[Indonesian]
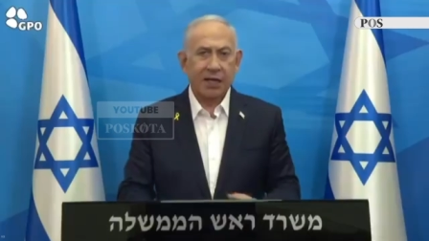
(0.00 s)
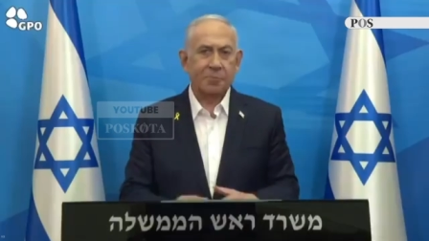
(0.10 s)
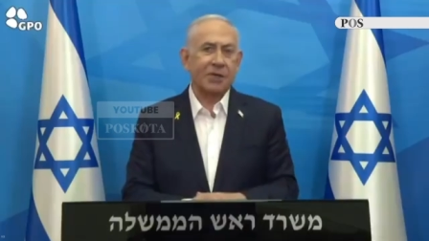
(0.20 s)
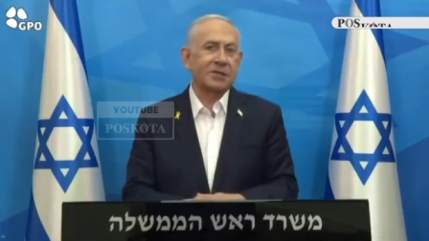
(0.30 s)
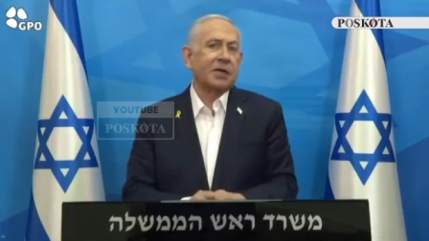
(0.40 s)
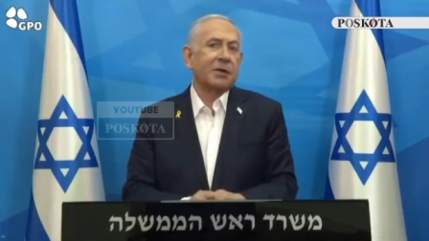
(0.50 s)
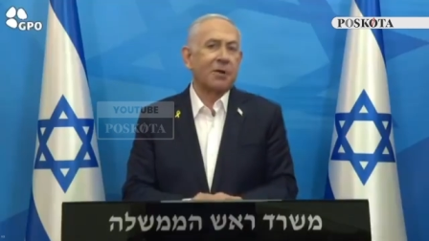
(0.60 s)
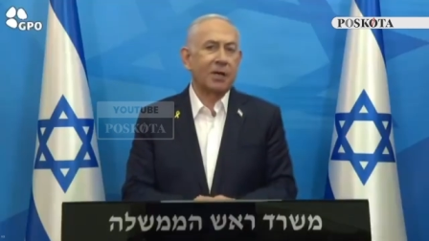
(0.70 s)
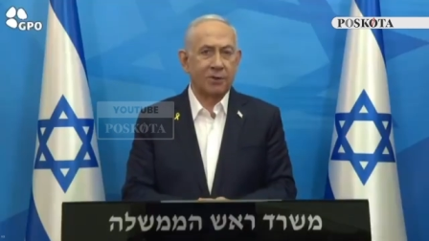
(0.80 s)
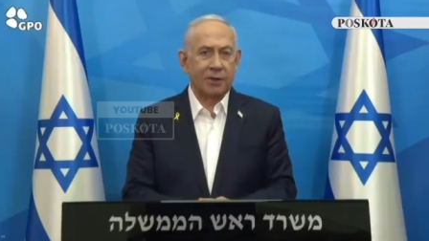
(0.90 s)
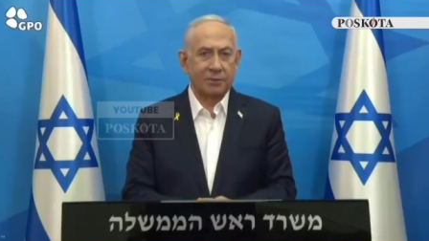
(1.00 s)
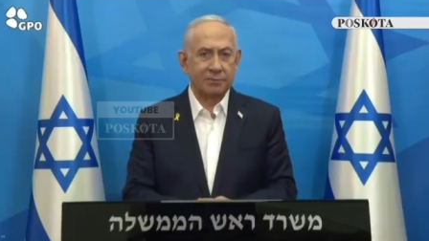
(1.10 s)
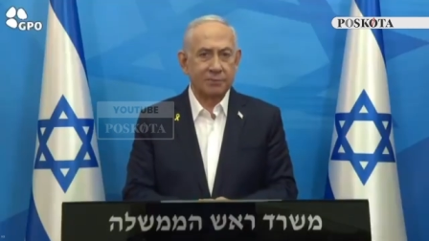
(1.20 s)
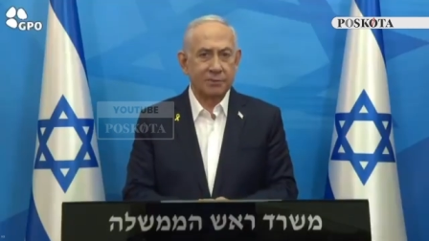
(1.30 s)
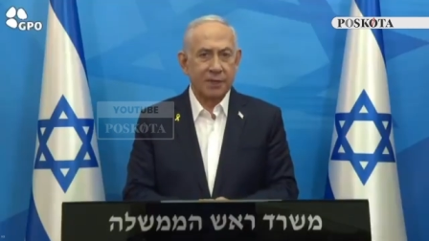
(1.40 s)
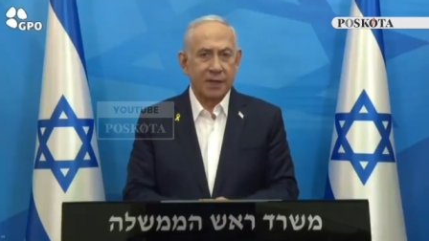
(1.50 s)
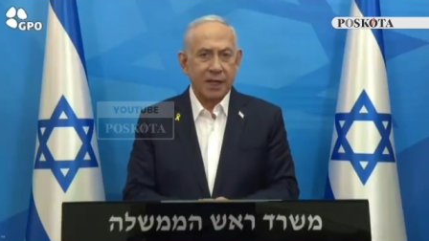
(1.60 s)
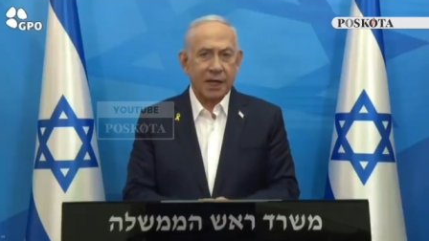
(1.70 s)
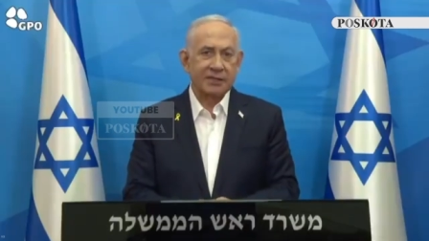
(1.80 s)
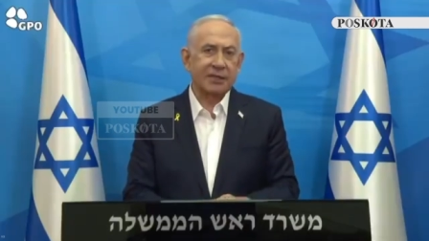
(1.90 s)
Yet President Macron
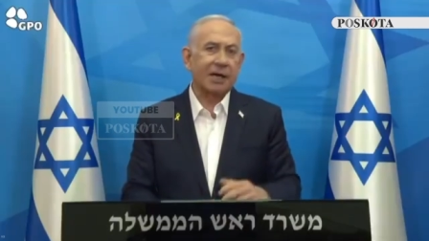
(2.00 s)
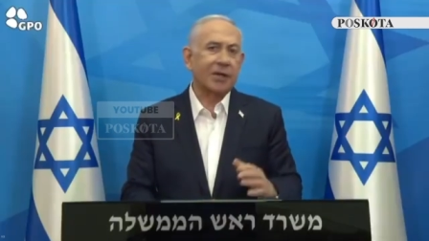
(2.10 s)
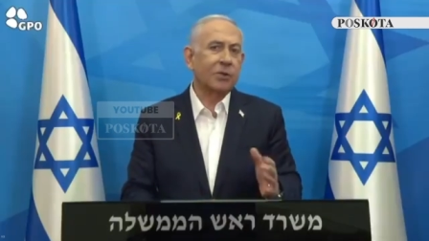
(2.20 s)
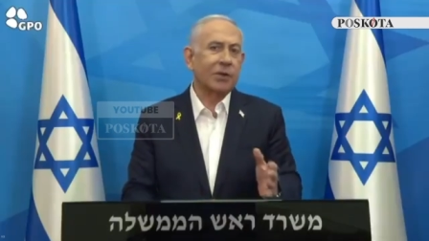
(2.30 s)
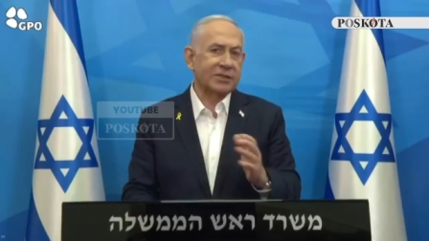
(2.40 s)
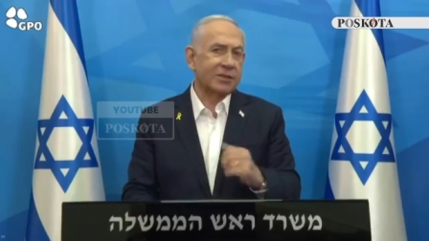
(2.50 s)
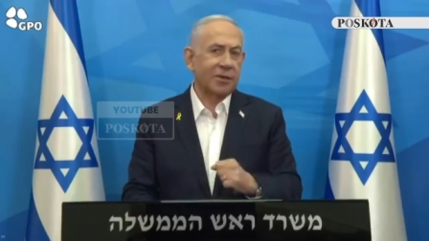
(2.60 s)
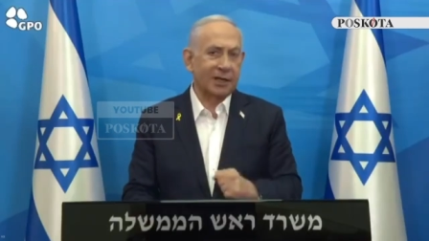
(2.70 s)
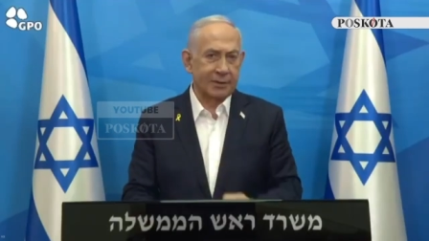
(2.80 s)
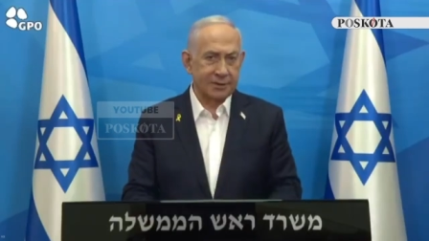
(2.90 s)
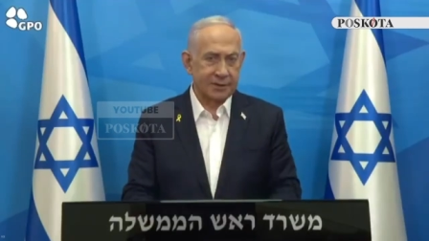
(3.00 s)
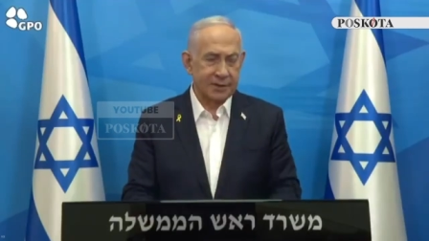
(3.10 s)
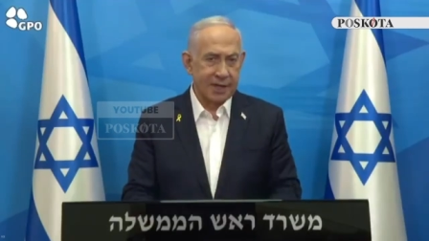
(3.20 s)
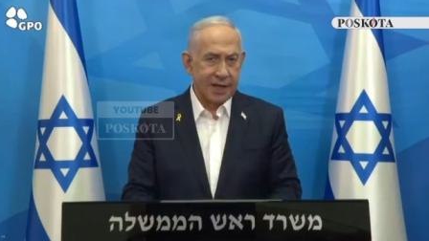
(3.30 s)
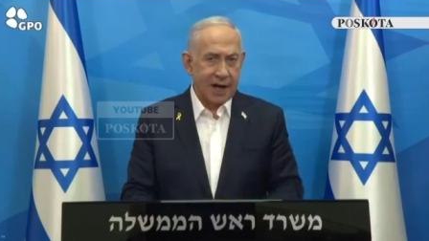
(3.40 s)
and some other Western leaders